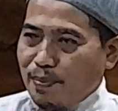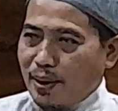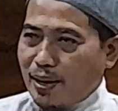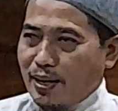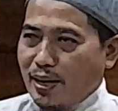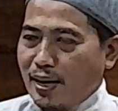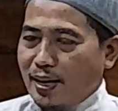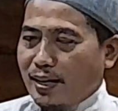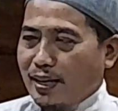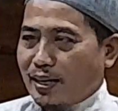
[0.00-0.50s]

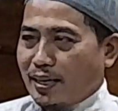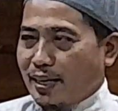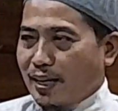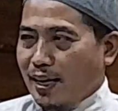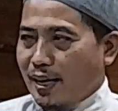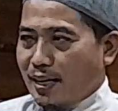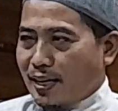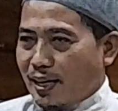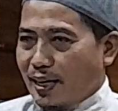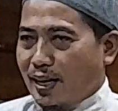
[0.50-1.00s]
Padahal
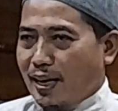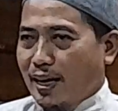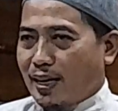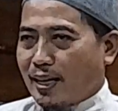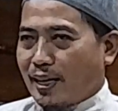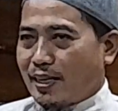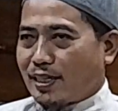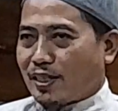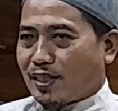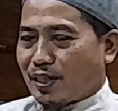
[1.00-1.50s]
kadang-kadang
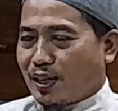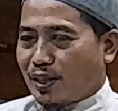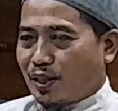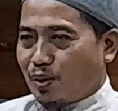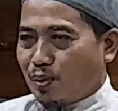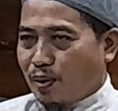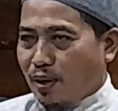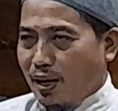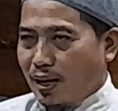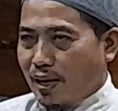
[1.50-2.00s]
anak istri
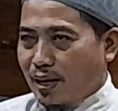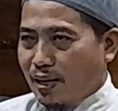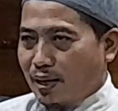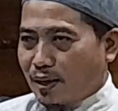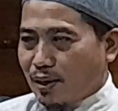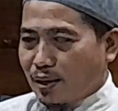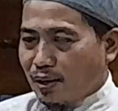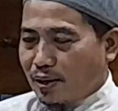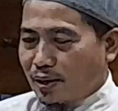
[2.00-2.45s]
juga